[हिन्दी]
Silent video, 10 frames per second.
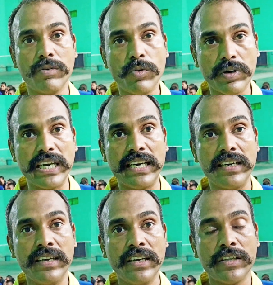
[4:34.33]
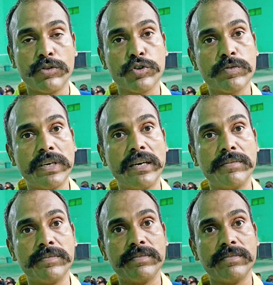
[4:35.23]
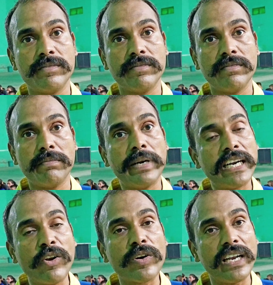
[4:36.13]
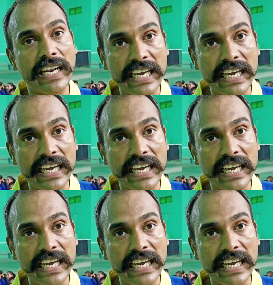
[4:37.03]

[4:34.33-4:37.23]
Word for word: हो गया तो उसमें हम मेडलों की